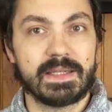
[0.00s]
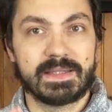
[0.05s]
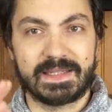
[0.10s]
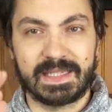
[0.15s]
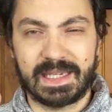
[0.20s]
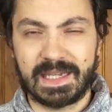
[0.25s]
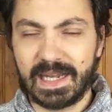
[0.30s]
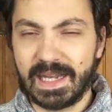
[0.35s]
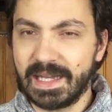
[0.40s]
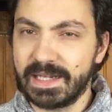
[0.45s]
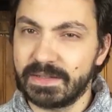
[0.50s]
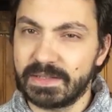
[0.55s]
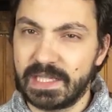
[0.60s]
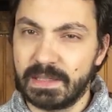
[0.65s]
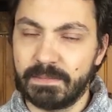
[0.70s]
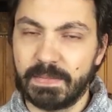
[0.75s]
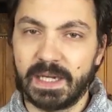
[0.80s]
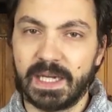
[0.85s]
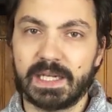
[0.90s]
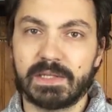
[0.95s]
C'est clair que
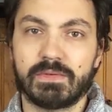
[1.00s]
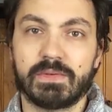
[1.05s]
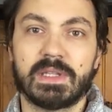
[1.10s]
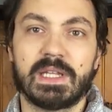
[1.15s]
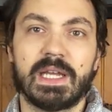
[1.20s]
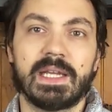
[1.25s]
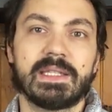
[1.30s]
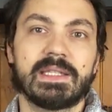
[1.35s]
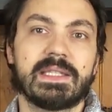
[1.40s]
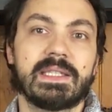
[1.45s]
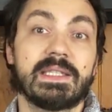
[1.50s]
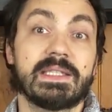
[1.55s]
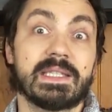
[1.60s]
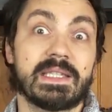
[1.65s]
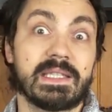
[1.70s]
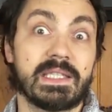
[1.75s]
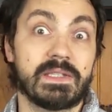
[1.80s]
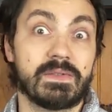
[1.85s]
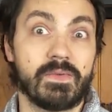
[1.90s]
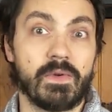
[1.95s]
ce n'est pas un résultat qui
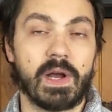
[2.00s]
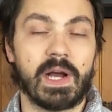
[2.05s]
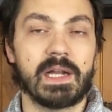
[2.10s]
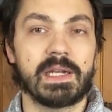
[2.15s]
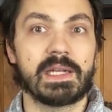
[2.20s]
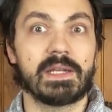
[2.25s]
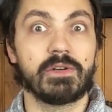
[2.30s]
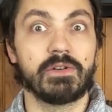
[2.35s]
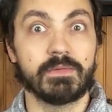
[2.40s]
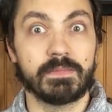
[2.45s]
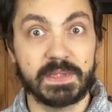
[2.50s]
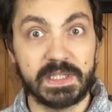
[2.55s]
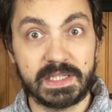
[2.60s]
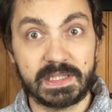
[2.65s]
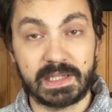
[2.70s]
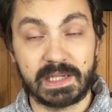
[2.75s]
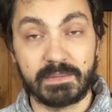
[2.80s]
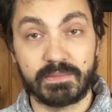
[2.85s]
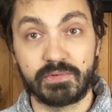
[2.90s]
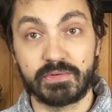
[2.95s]
satisfera les
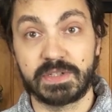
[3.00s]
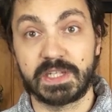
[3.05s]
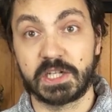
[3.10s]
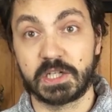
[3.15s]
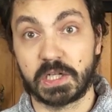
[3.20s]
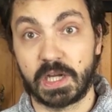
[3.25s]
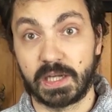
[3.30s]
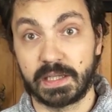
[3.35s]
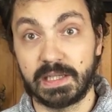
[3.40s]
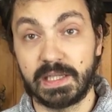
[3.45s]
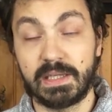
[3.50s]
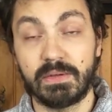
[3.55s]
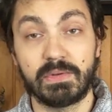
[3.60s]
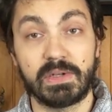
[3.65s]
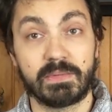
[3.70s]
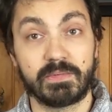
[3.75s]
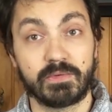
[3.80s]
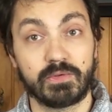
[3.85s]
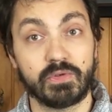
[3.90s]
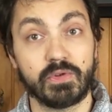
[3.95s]
hobbyistes les plus acharnés ou
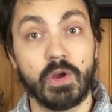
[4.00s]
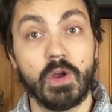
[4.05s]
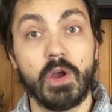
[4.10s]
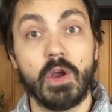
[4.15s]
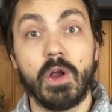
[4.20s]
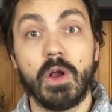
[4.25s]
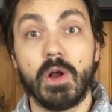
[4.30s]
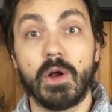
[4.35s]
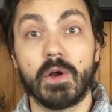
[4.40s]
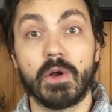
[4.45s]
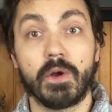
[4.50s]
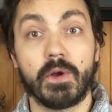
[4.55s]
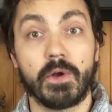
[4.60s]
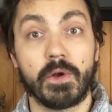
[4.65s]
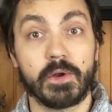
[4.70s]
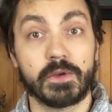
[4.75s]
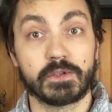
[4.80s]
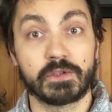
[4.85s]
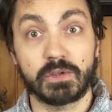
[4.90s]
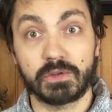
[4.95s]
les plus
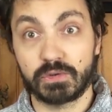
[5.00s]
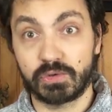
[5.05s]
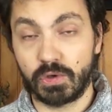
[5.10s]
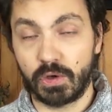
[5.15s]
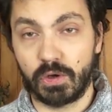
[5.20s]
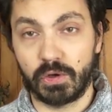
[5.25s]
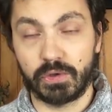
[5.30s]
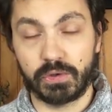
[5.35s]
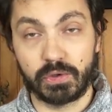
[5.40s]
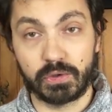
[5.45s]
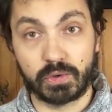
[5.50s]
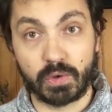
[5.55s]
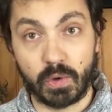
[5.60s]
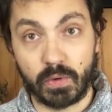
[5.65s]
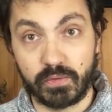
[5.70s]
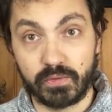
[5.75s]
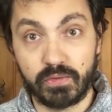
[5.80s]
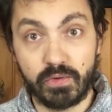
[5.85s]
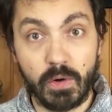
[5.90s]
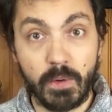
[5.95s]
euh, endurants
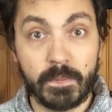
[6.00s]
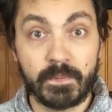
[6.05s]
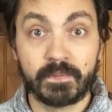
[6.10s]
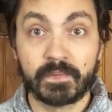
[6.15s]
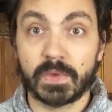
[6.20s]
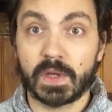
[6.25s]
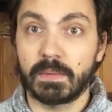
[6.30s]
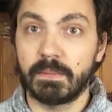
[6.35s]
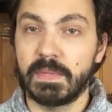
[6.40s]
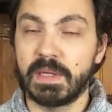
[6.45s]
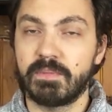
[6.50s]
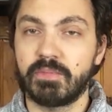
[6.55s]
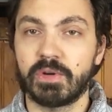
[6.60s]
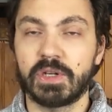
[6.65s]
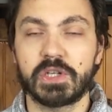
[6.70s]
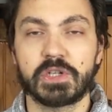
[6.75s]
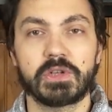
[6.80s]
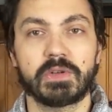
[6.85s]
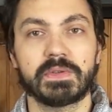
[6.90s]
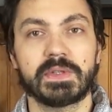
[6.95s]
d'entre vous, mais
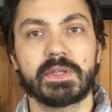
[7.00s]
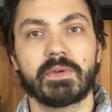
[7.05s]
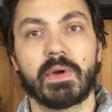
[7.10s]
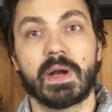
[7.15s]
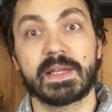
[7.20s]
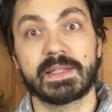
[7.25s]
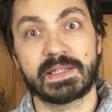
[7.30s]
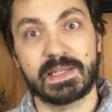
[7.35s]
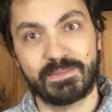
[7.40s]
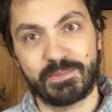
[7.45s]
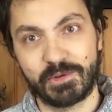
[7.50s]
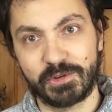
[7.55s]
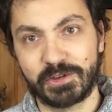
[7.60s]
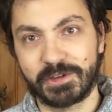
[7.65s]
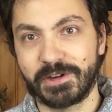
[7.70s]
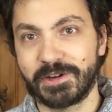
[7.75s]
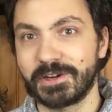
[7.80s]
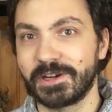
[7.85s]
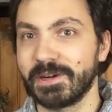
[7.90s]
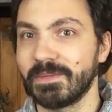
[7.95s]
pour les gens qui ont assez peu de
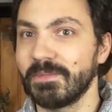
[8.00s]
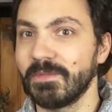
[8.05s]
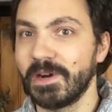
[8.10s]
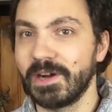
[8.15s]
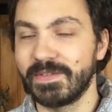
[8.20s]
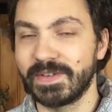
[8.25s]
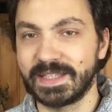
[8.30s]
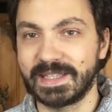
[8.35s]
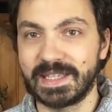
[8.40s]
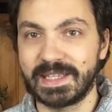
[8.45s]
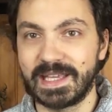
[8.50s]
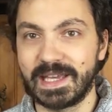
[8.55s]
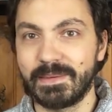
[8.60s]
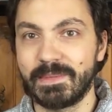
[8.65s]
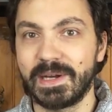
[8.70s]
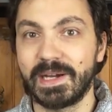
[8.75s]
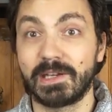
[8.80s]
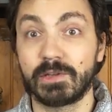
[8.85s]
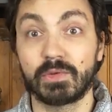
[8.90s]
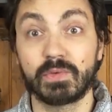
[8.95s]
temps comme moi avec des
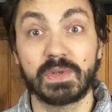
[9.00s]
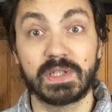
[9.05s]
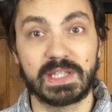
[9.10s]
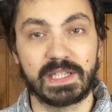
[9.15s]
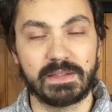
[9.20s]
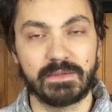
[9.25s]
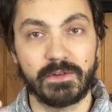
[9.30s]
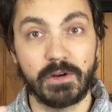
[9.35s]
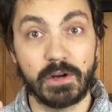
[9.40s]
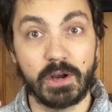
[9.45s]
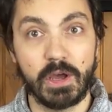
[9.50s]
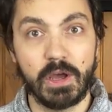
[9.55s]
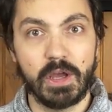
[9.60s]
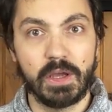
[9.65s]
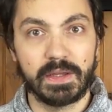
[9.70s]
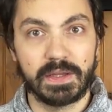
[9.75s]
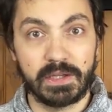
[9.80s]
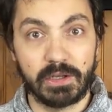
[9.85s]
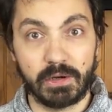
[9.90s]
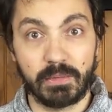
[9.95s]
gamins et tout et qui veulent
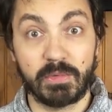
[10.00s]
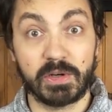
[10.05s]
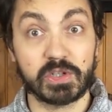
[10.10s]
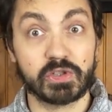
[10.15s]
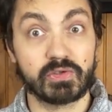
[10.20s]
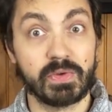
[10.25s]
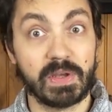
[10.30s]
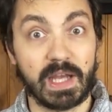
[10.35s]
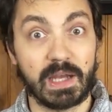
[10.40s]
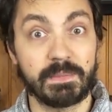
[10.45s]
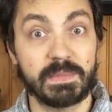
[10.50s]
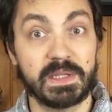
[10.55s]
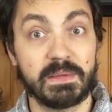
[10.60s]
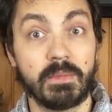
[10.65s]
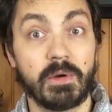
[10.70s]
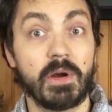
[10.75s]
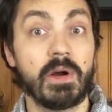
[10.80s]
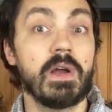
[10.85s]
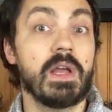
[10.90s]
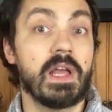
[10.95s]
néanmoins jouer
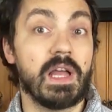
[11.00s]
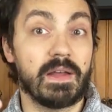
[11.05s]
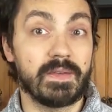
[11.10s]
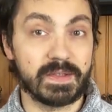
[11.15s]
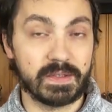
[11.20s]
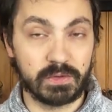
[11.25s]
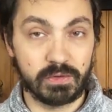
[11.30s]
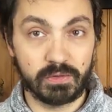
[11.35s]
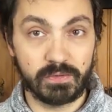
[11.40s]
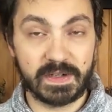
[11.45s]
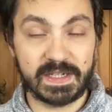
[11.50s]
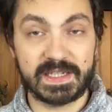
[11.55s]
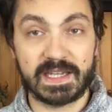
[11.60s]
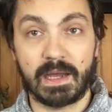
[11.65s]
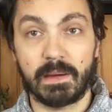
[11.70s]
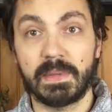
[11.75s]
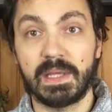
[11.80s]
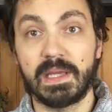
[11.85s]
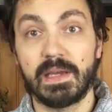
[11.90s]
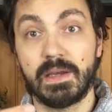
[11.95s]
rapidement avec de nouvelles
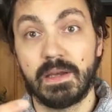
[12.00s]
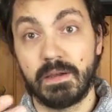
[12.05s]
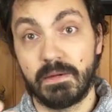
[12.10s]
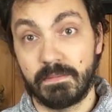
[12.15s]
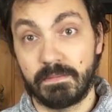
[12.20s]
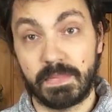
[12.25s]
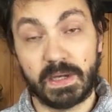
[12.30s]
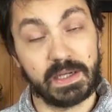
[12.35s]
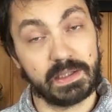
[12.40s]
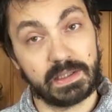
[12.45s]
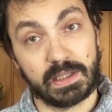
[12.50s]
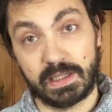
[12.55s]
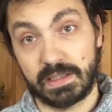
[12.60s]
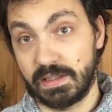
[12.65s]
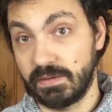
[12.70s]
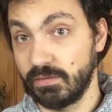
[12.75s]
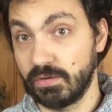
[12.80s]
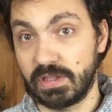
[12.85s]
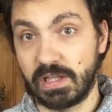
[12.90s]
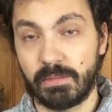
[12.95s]
armées peintes à
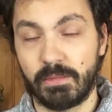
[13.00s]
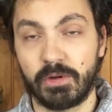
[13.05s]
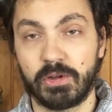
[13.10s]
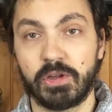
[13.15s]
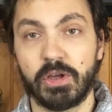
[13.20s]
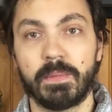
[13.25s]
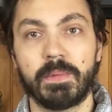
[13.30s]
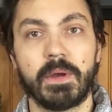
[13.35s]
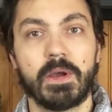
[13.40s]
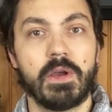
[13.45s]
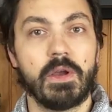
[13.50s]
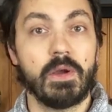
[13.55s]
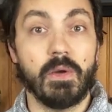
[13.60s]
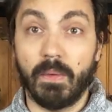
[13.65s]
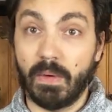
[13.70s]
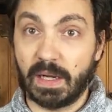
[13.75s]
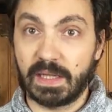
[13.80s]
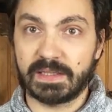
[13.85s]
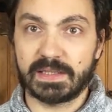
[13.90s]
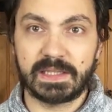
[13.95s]
un niveau tabletop,
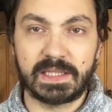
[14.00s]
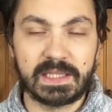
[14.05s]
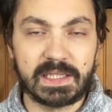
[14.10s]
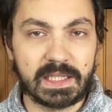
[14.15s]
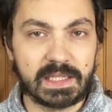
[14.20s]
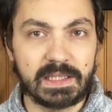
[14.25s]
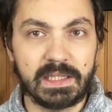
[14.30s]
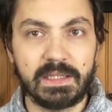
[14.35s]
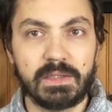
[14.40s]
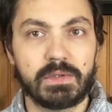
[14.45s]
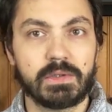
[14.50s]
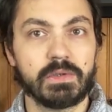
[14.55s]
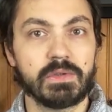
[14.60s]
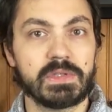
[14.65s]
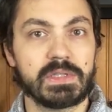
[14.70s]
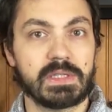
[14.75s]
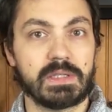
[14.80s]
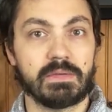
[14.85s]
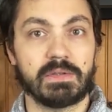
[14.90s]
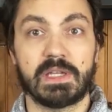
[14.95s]
voilà, c'est des techniques
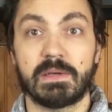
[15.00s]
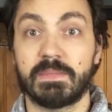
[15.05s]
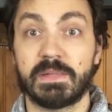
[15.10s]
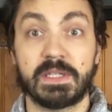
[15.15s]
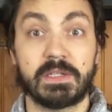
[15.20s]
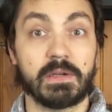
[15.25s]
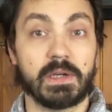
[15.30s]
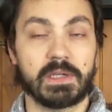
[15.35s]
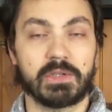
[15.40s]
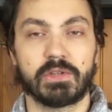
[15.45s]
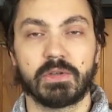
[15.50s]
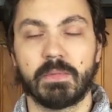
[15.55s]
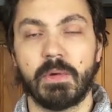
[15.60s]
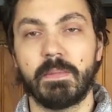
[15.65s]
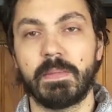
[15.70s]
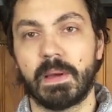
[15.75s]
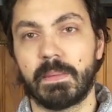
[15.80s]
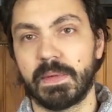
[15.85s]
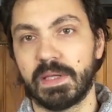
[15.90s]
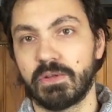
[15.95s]
que si on applique
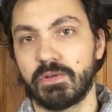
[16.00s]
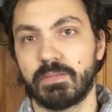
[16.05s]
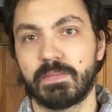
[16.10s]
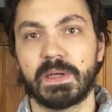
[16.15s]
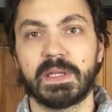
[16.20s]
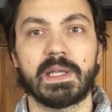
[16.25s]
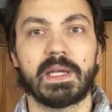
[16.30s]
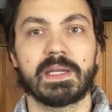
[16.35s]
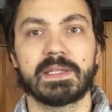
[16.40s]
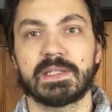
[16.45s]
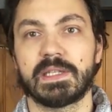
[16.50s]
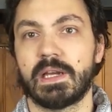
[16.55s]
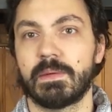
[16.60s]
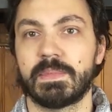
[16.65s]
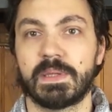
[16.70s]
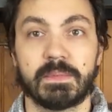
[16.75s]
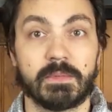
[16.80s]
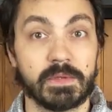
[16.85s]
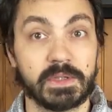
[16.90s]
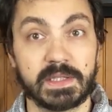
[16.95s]
correctement permettent de peindre assez
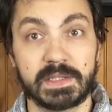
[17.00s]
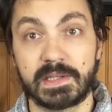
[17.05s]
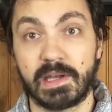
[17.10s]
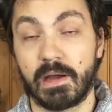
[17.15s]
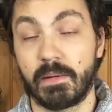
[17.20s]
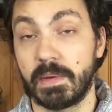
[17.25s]
rapidement des